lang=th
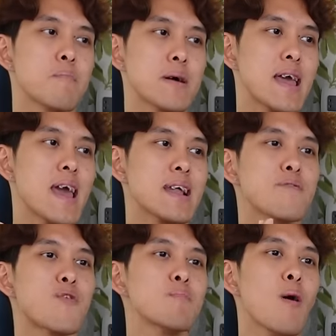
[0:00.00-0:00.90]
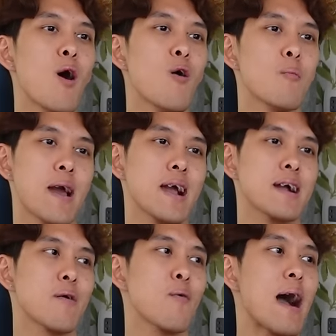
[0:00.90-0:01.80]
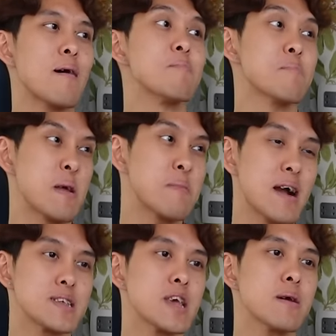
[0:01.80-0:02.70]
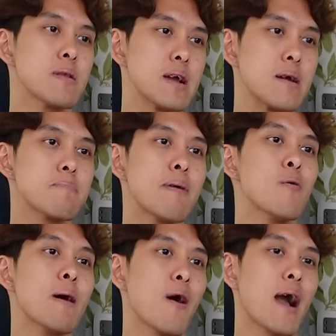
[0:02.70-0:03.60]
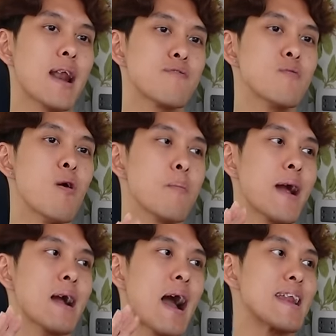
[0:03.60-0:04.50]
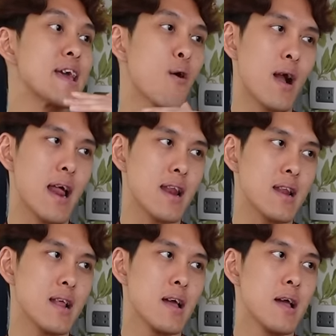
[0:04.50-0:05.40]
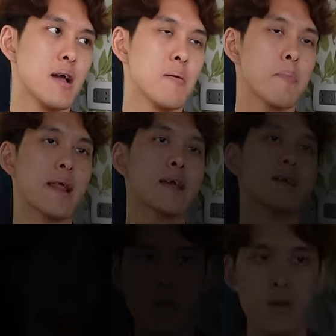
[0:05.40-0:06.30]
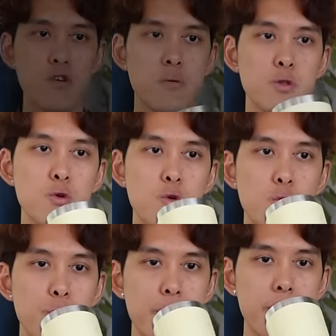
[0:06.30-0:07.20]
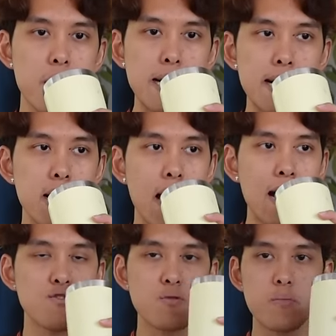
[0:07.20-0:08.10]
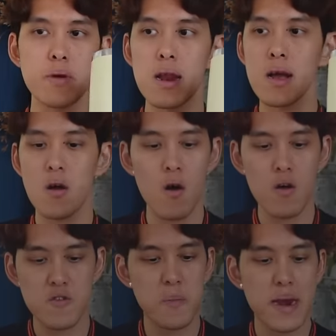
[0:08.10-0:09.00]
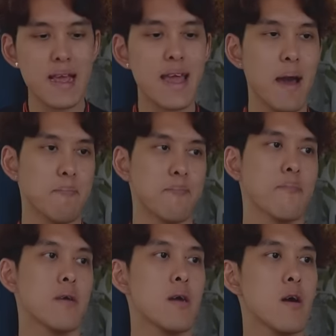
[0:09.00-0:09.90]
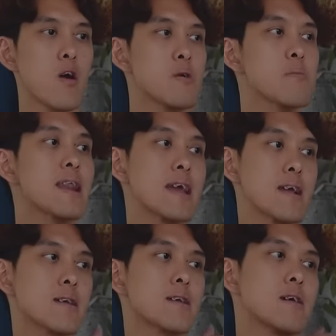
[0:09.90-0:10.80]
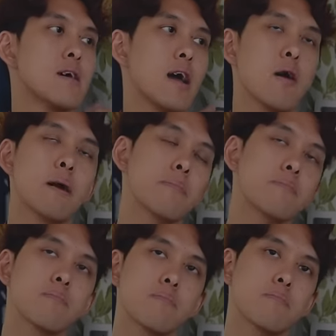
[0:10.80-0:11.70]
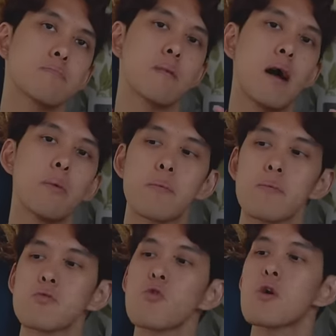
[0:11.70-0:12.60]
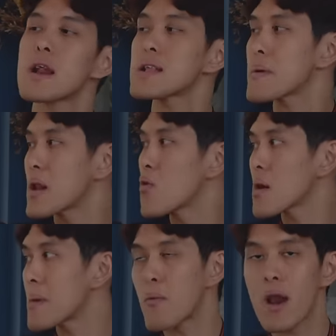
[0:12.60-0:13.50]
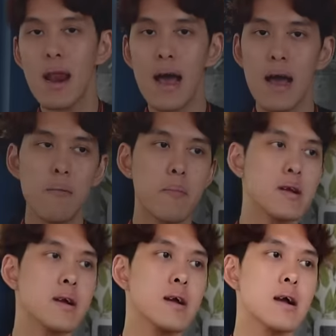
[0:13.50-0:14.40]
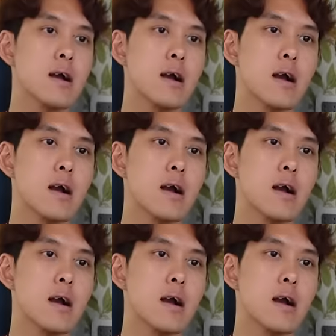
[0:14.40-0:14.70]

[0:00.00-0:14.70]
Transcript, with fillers: ประเทศที่ฟุตบอลพัฒนาแล้วความเป็นมืออาชีพหรือเป้าหมายของการทำฟุตบอลแม่งอันเดียวกันใช่ เรื่องที่สองที่ชวนพี่ตู่คุยคือ ล่าสุดมันมีเรื่องของ spending cap ของพิมลีเอาแบบเอาแบบทุกคนน่าจะไปรู้กันมาหมดแล้วแหละ มันก็คือ